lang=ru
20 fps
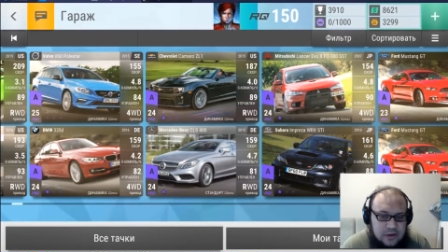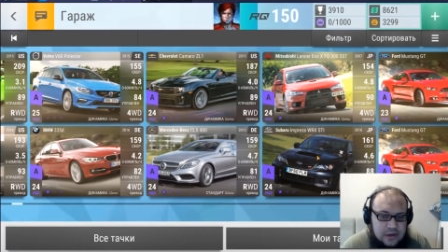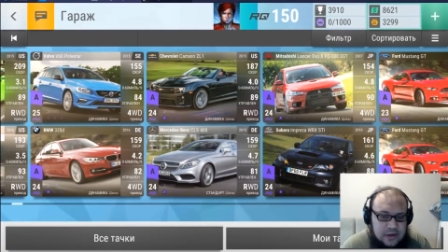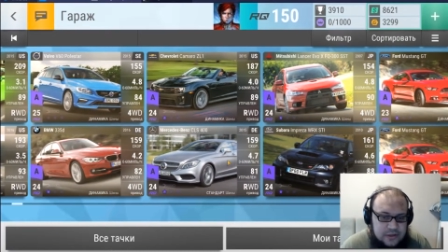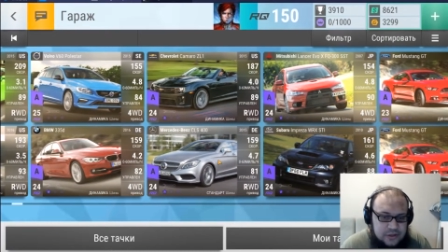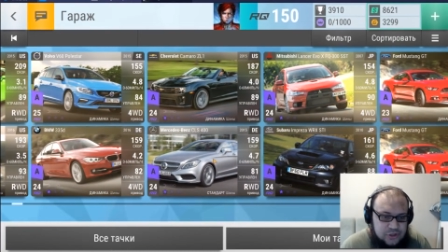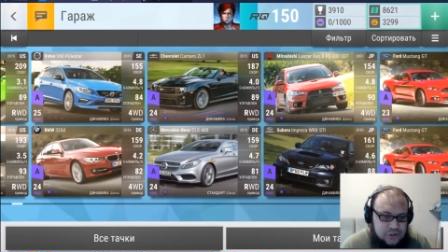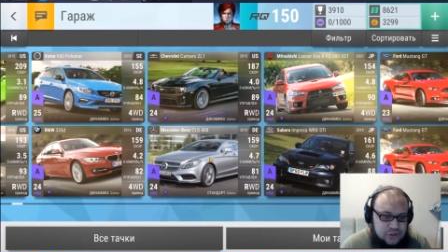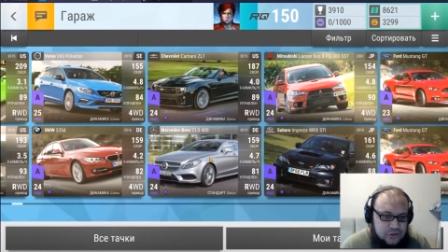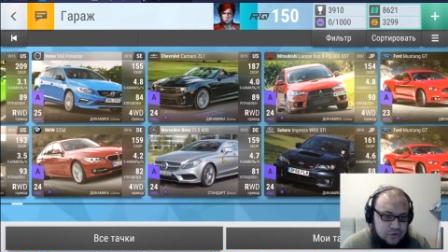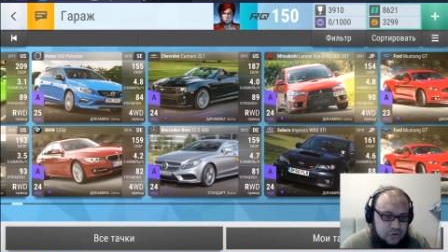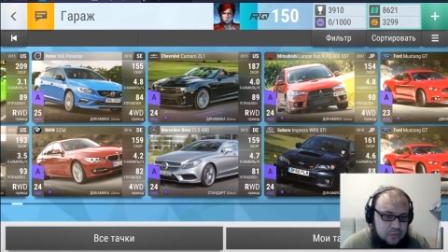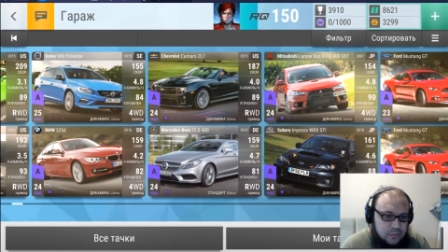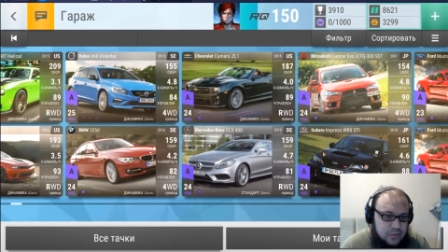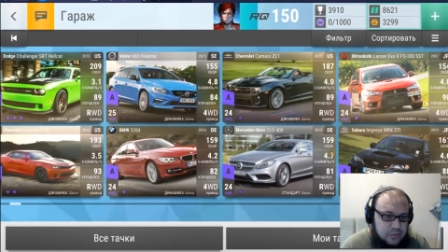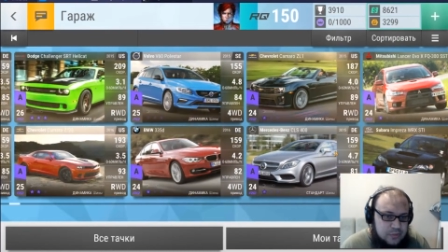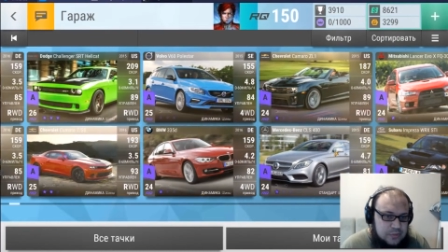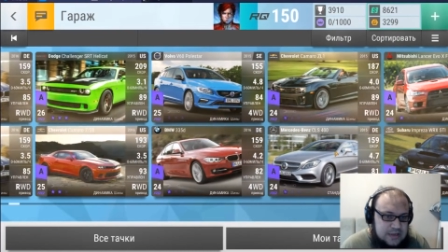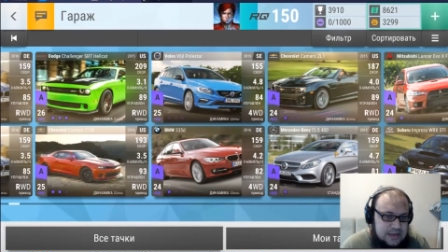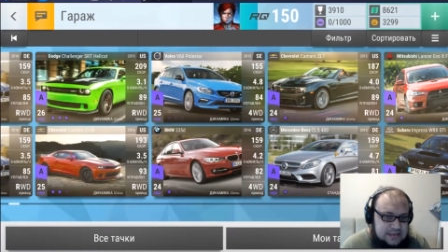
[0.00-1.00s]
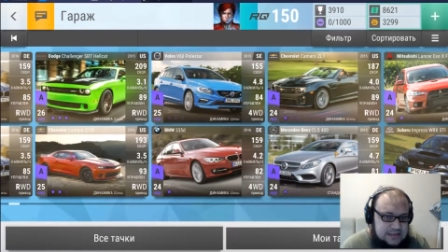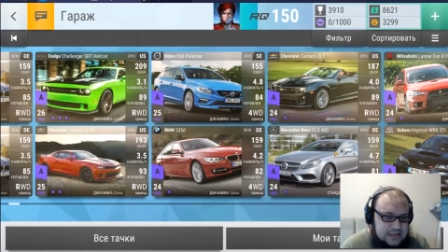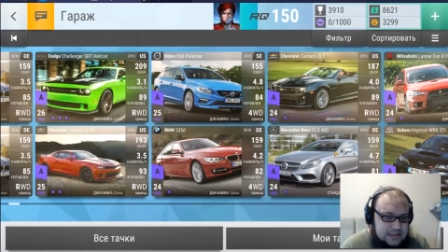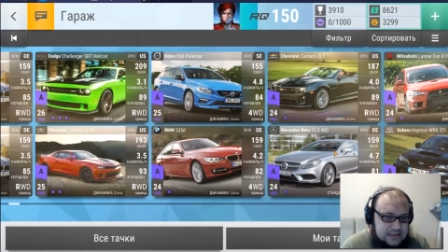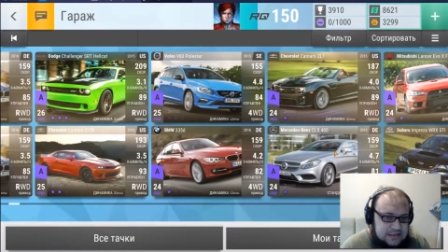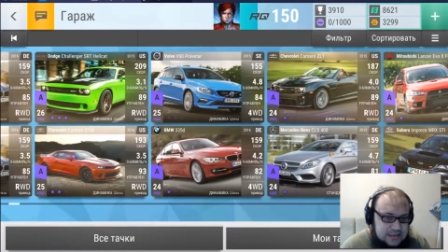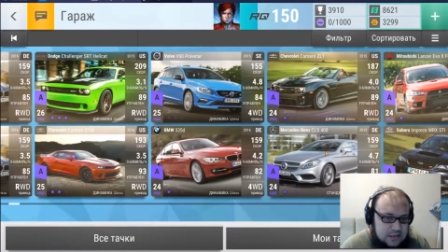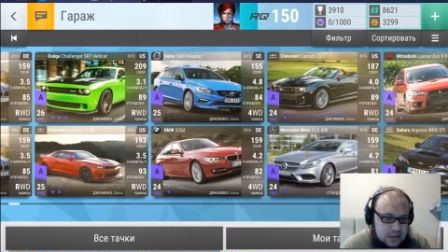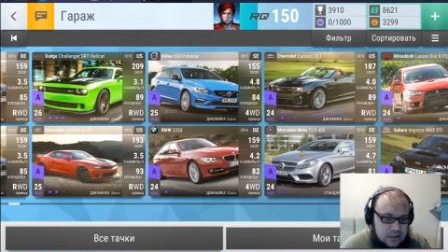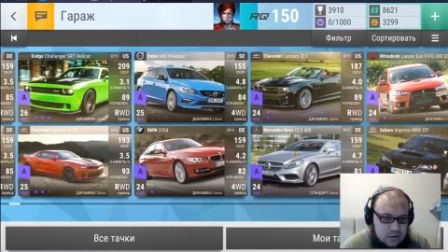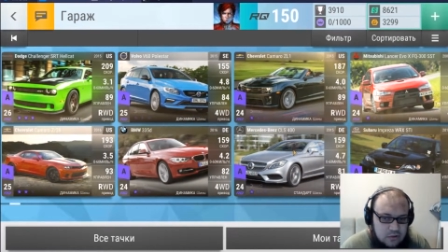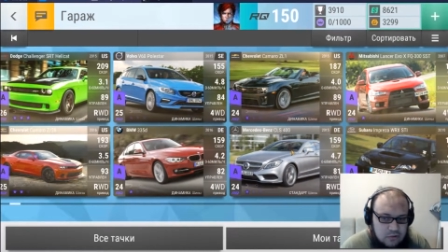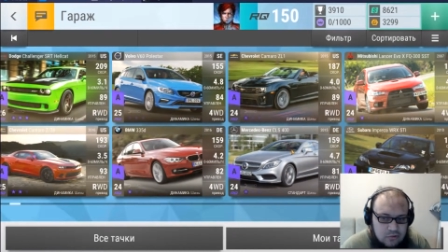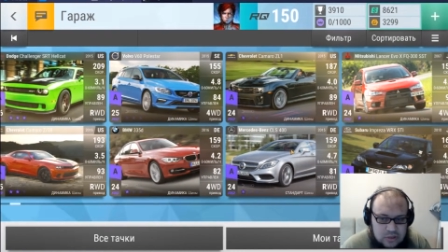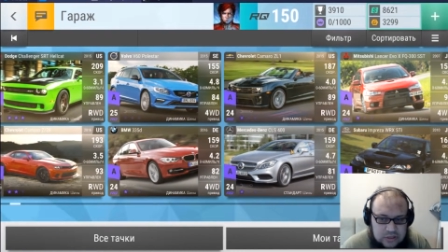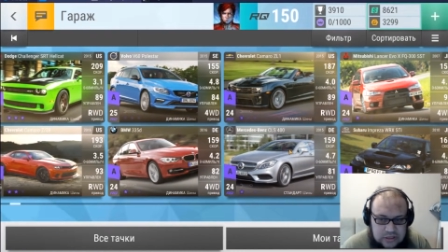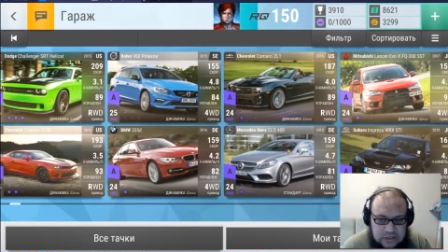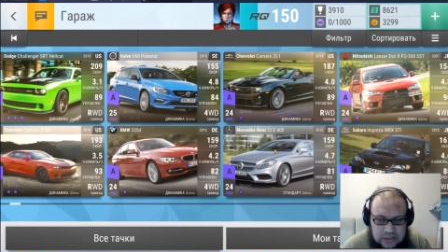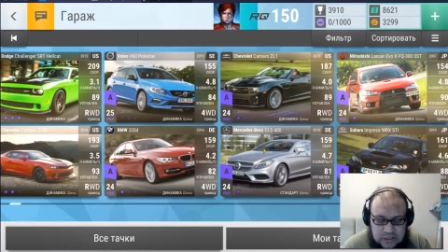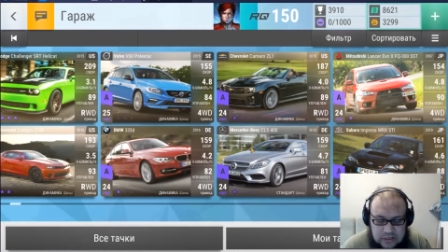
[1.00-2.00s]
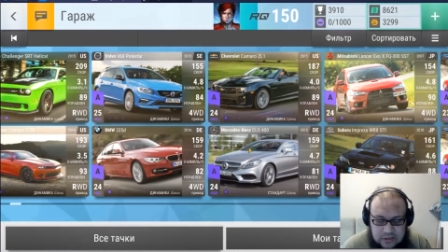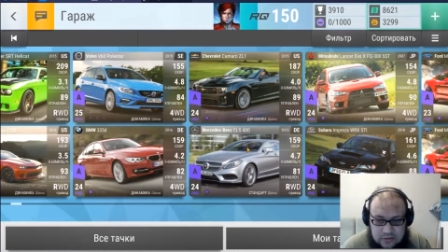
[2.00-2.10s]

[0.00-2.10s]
Еще поменялись некоторые иконки.